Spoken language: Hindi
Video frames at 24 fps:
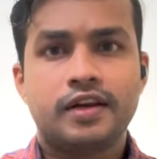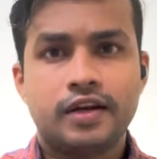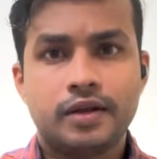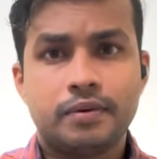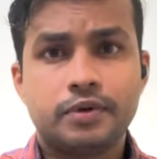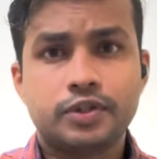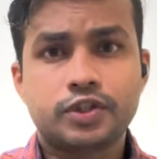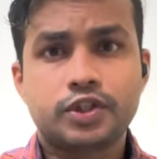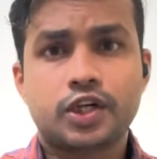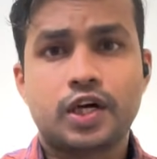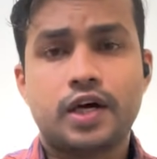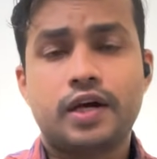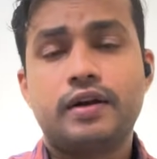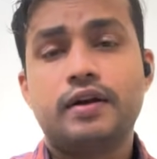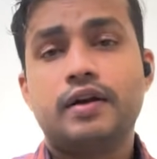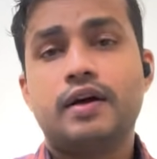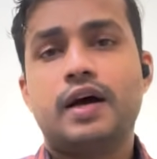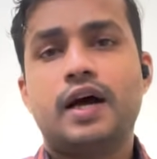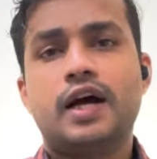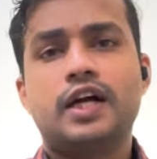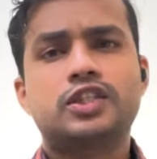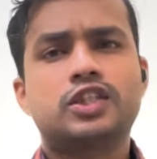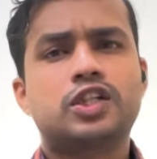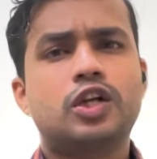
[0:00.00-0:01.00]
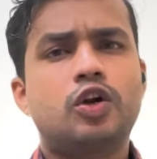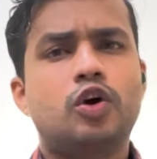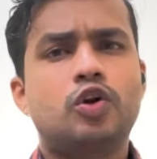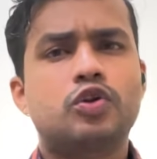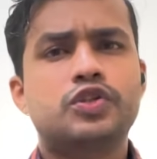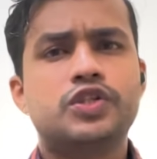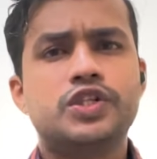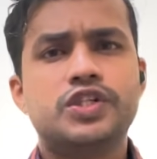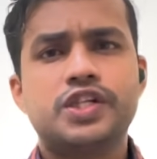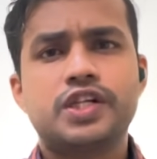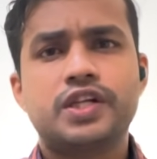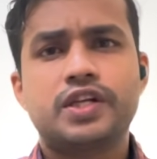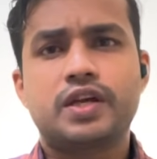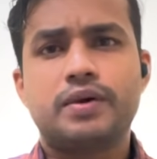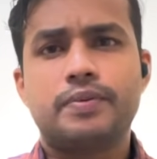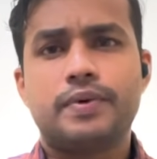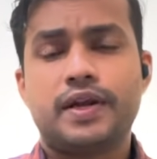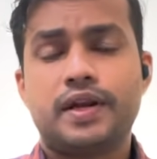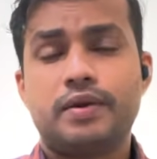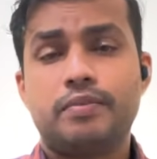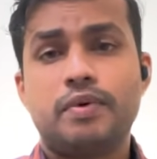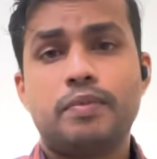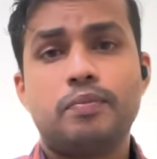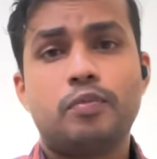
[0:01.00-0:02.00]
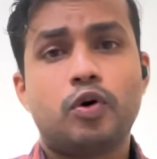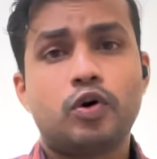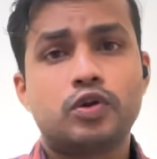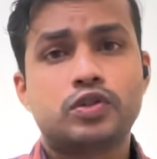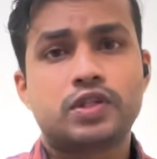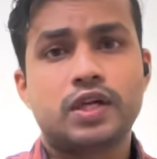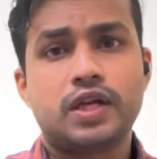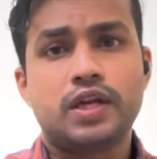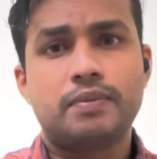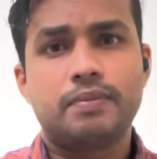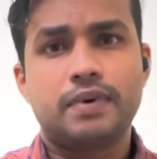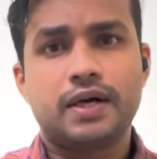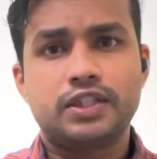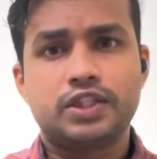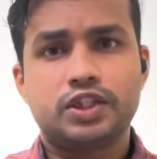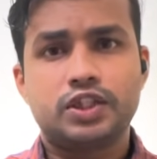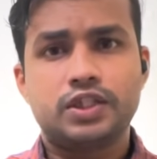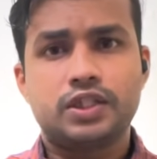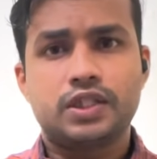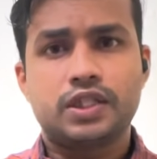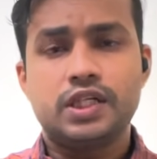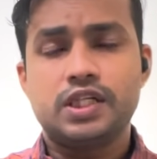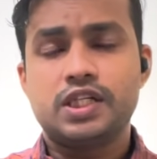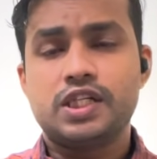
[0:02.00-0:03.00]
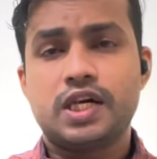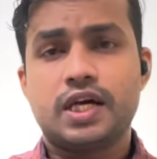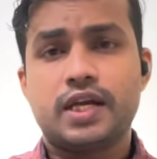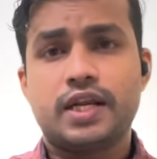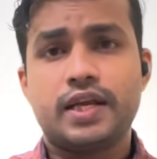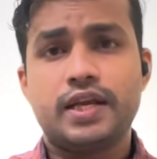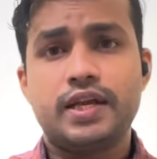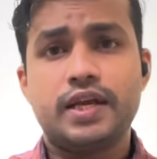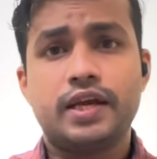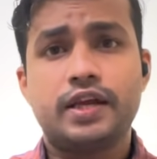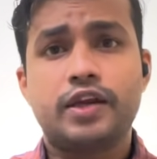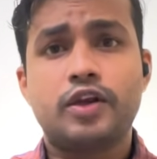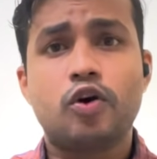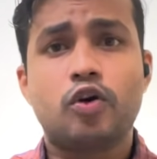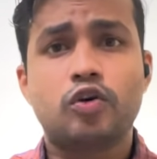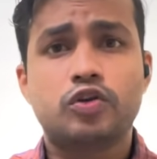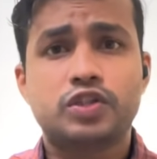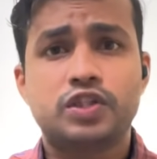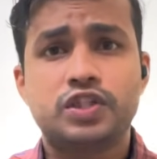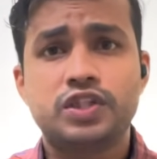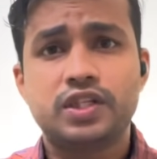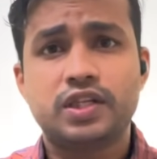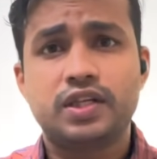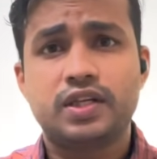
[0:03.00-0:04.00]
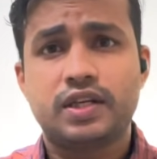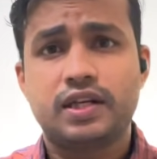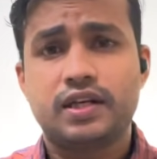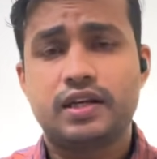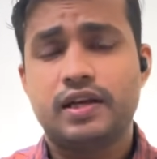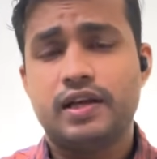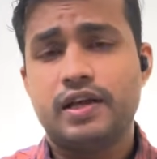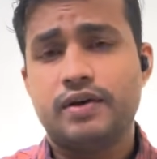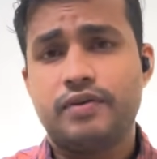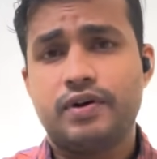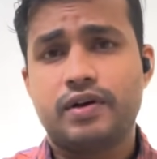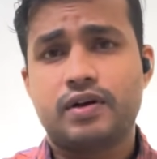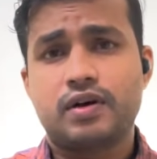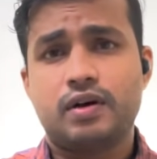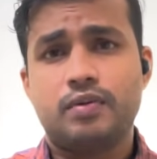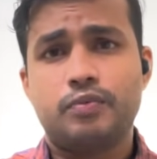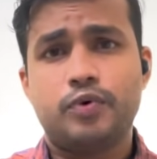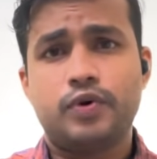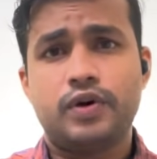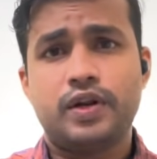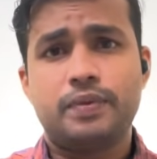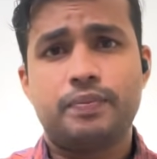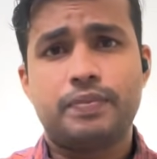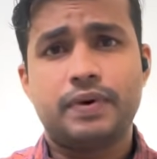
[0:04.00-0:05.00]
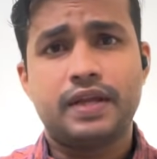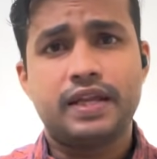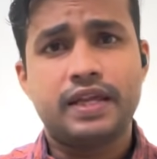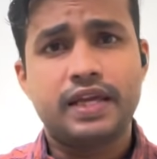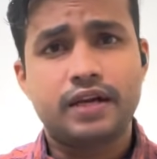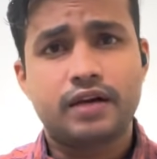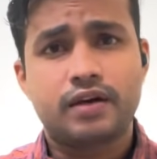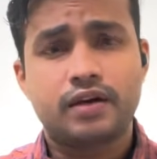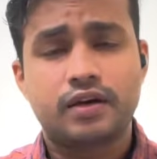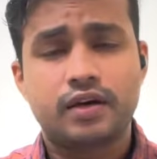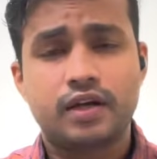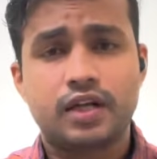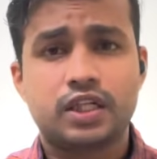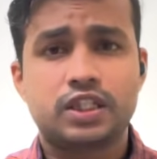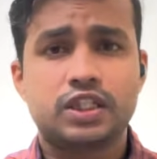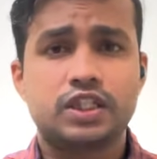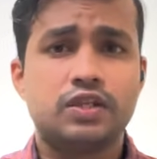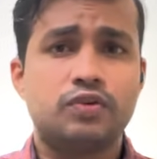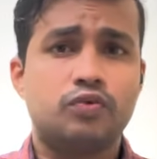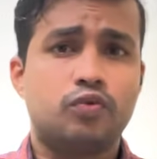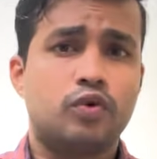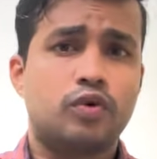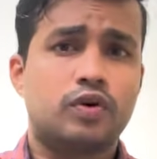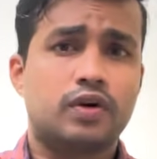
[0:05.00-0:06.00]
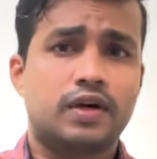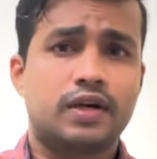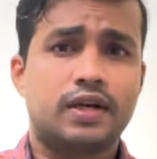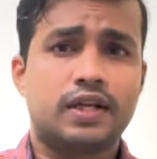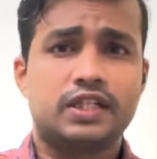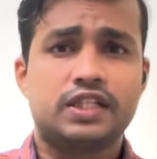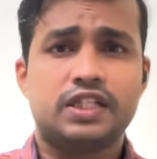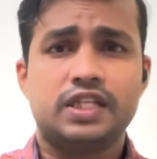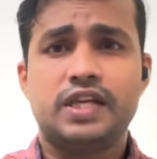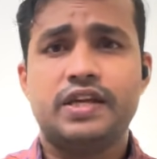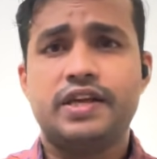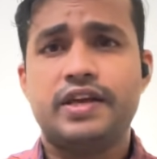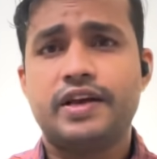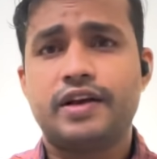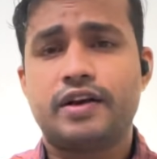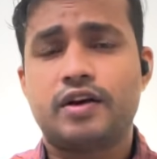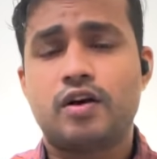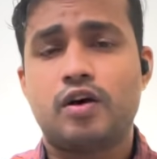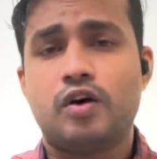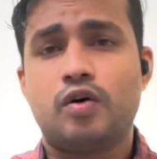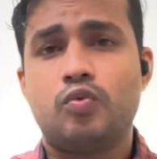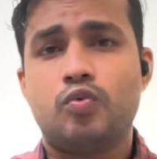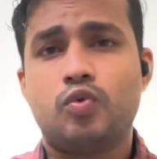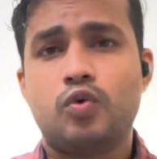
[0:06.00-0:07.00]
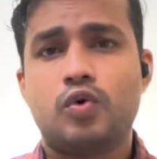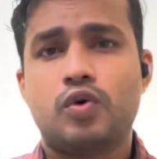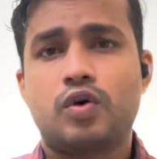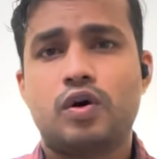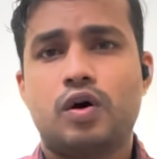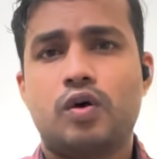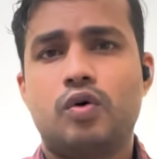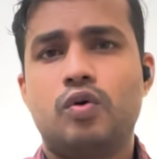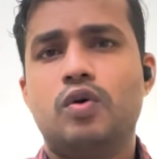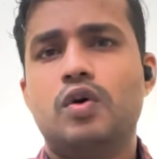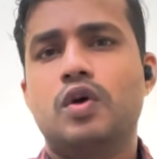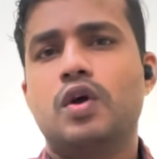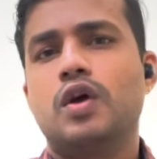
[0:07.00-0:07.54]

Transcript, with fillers: नमस्कार आजकल ऑक्सीजन के बारे में बहुत सारी बातचीत की जा रही है कि ऑक्सीजन लेवल कम होने पर ये करना चाहिए वो करना चाहिए ये खाओ वो खाओ